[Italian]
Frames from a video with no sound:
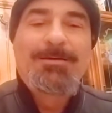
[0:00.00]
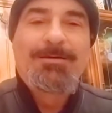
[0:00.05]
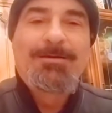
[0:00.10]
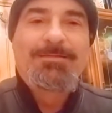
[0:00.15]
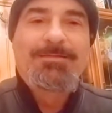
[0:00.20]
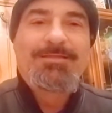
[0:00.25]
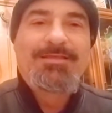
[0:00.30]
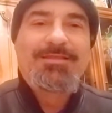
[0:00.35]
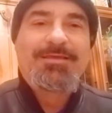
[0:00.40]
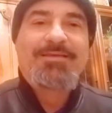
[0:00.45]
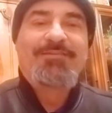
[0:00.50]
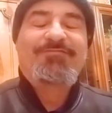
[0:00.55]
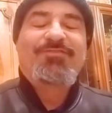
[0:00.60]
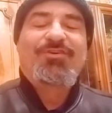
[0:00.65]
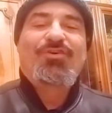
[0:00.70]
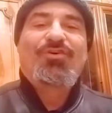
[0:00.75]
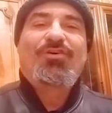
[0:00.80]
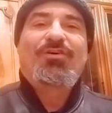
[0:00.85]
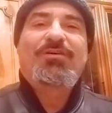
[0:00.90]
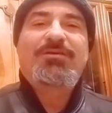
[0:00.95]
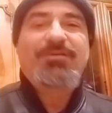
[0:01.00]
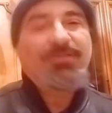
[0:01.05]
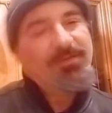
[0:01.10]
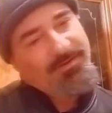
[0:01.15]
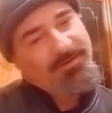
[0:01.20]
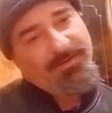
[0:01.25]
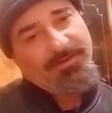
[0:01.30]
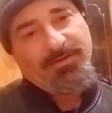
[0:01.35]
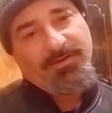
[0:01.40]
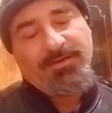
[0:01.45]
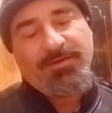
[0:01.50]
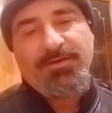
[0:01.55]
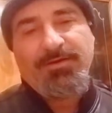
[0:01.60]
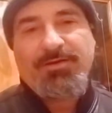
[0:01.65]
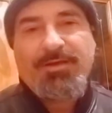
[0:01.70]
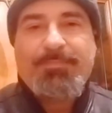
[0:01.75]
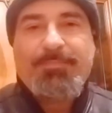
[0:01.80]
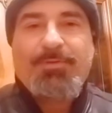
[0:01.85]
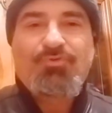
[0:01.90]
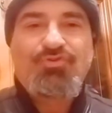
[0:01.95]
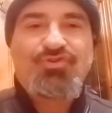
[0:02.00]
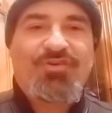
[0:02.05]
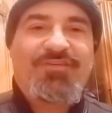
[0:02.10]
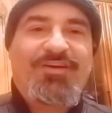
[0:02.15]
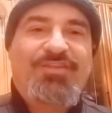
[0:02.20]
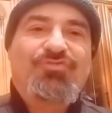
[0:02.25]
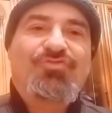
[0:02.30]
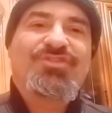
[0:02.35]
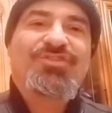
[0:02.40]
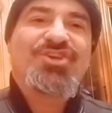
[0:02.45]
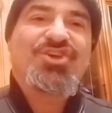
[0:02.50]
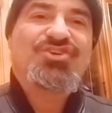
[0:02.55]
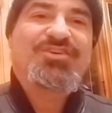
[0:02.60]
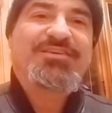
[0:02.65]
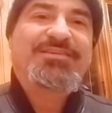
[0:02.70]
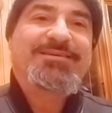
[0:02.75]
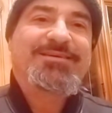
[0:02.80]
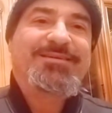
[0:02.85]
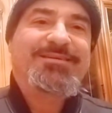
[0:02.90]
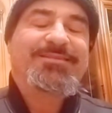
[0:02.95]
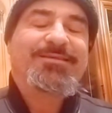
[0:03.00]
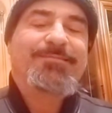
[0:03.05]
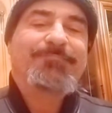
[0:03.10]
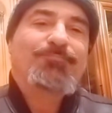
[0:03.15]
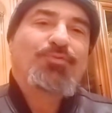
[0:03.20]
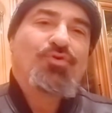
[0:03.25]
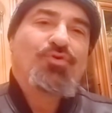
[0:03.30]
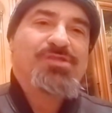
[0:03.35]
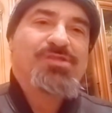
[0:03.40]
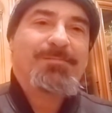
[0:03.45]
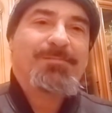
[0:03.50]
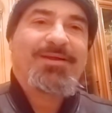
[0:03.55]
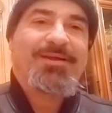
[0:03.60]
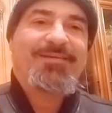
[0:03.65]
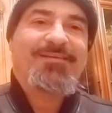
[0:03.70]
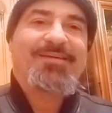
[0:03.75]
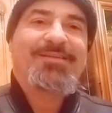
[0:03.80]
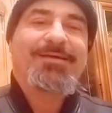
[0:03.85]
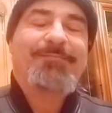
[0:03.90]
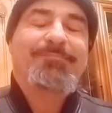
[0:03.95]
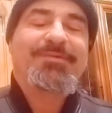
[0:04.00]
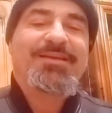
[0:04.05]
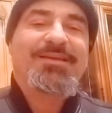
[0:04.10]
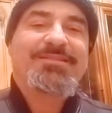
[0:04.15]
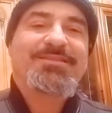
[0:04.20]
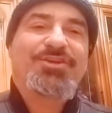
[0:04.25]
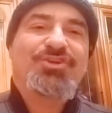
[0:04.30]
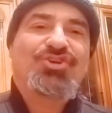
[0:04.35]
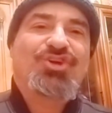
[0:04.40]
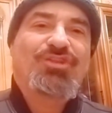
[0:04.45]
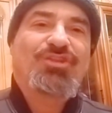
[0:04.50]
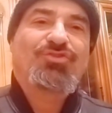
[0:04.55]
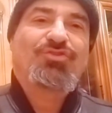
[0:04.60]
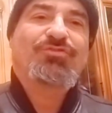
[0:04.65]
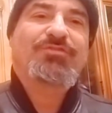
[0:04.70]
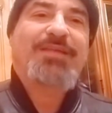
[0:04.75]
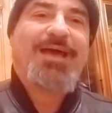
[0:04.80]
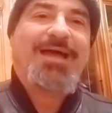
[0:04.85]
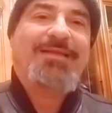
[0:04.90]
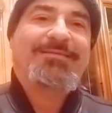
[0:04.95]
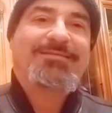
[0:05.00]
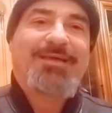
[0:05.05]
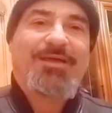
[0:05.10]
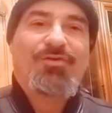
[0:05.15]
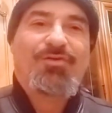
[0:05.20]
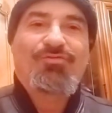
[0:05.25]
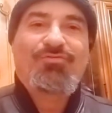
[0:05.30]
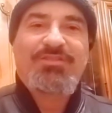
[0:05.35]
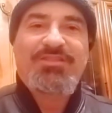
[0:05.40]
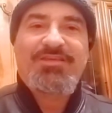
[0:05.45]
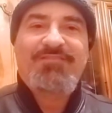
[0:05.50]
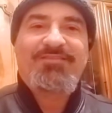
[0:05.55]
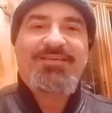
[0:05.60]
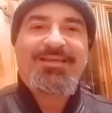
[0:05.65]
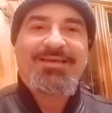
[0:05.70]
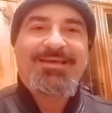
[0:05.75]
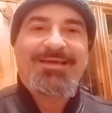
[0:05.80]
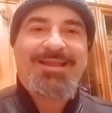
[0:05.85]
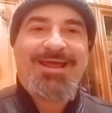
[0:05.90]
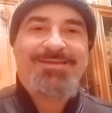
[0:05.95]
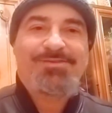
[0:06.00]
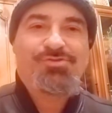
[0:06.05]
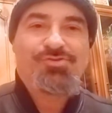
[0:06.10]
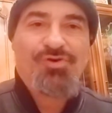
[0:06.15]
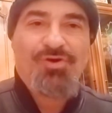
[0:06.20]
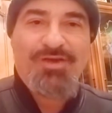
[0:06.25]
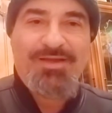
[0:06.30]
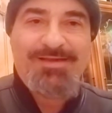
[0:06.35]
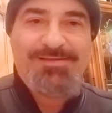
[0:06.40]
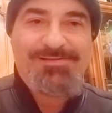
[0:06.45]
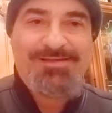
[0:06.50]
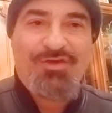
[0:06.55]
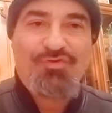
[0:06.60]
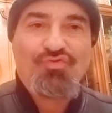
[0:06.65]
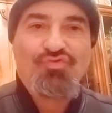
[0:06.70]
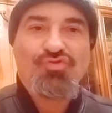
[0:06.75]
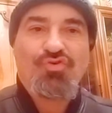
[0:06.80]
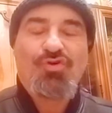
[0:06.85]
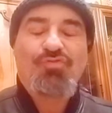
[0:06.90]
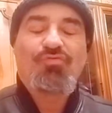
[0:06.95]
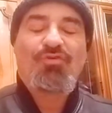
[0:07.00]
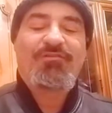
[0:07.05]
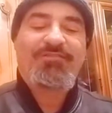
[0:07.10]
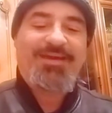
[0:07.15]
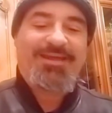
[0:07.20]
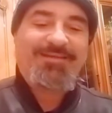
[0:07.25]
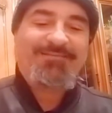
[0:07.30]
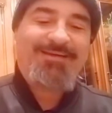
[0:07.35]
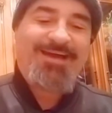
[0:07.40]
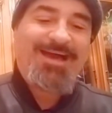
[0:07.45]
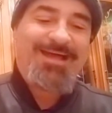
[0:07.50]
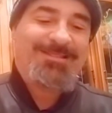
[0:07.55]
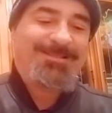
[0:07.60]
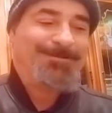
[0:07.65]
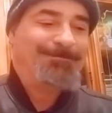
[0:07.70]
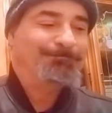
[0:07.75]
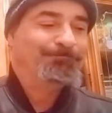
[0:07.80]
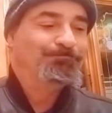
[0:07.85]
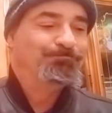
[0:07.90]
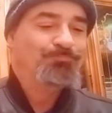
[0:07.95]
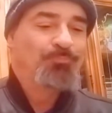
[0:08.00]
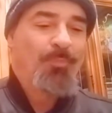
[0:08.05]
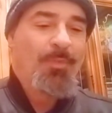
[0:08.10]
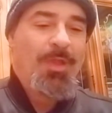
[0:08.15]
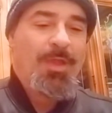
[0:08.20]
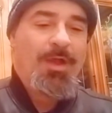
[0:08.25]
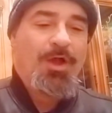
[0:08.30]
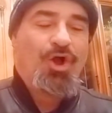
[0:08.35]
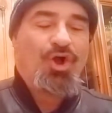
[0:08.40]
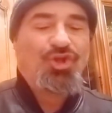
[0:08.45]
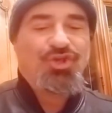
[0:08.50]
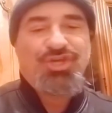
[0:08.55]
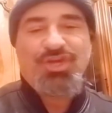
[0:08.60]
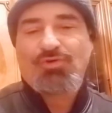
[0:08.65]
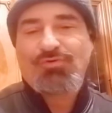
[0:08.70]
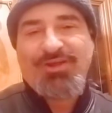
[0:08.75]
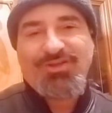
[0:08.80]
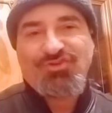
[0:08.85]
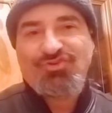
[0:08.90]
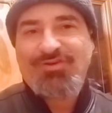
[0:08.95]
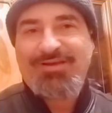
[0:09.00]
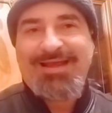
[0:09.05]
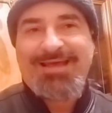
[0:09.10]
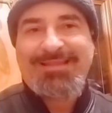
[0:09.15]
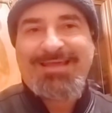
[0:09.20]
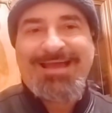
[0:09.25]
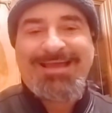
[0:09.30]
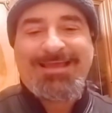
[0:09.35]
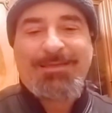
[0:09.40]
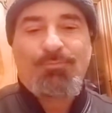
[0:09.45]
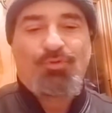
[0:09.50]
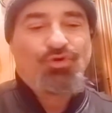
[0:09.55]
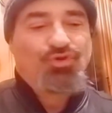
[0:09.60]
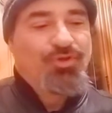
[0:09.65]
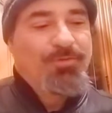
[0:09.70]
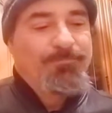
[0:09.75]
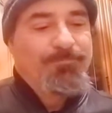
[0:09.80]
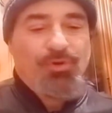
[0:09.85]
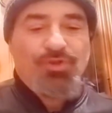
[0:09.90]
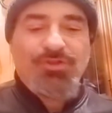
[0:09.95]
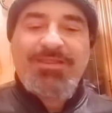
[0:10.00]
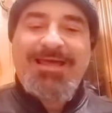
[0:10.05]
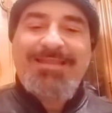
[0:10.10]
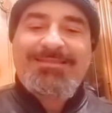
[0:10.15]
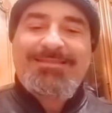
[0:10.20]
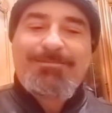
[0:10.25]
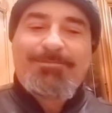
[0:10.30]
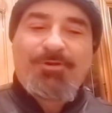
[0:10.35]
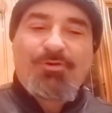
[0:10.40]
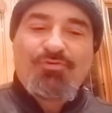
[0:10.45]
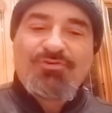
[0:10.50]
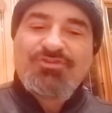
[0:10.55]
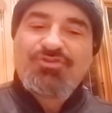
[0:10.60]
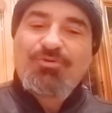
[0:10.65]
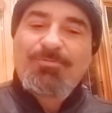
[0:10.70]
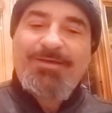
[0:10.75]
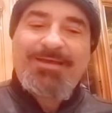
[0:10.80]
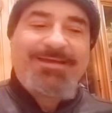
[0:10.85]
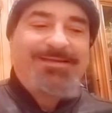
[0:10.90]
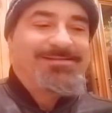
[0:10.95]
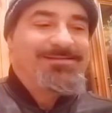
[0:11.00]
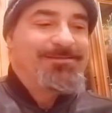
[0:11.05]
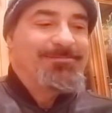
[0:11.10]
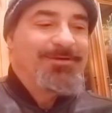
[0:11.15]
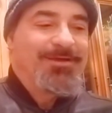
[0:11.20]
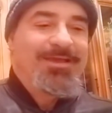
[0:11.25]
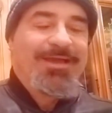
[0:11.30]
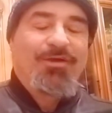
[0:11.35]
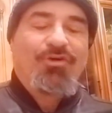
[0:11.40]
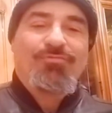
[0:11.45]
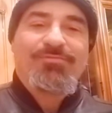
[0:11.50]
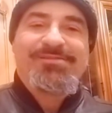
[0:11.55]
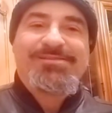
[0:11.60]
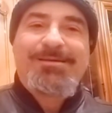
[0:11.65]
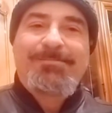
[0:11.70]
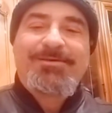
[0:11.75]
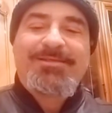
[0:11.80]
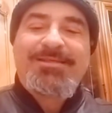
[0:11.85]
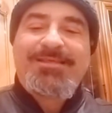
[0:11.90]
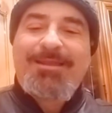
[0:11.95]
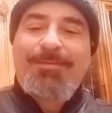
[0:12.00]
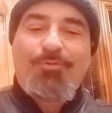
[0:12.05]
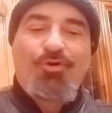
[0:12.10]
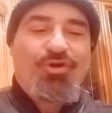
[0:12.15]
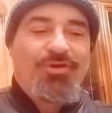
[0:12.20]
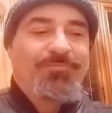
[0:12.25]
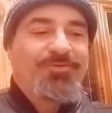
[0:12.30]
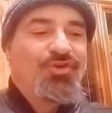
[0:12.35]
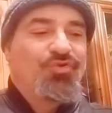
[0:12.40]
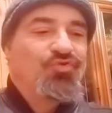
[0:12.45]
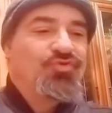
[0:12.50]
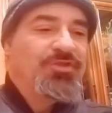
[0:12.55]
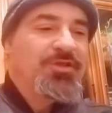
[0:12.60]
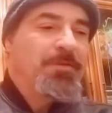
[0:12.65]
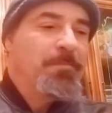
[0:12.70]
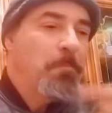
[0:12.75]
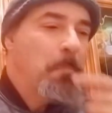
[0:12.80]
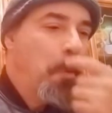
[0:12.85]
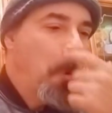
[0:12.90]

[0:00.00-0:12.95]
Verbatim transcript: di dirvelo, eh, abbiamo già fatto 10 iscritti in più, siamo arrivati a 1380, no? quindi vi ringrazio e saluto i nuovi arrivati. Oggi è una giornata anche molto importante per questo paese perché come sapete da pochi minuti